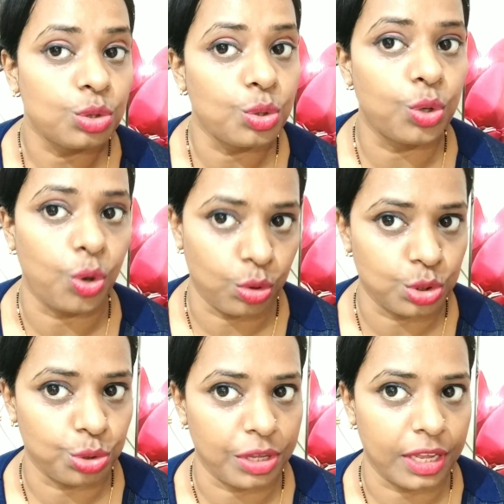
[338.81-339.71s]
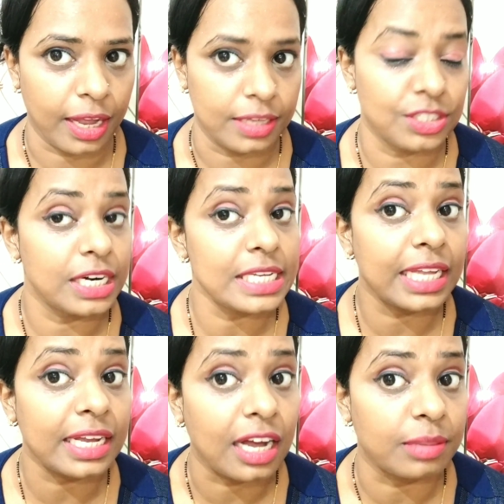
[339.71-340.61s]
दूर हो चुकी हैं जड़
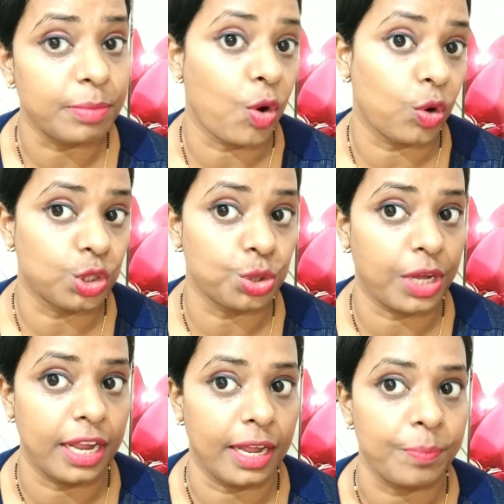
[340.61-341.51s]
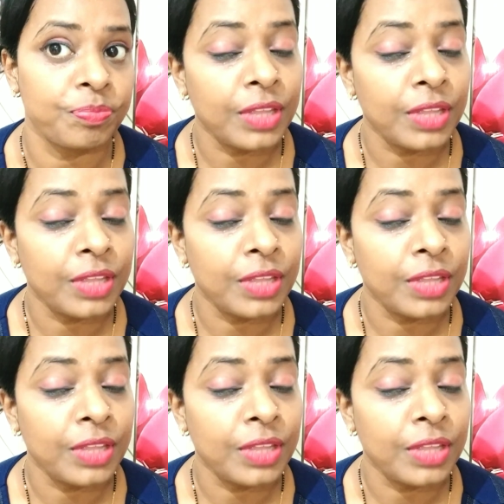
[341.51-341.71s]
से खत्म हो चुके हैं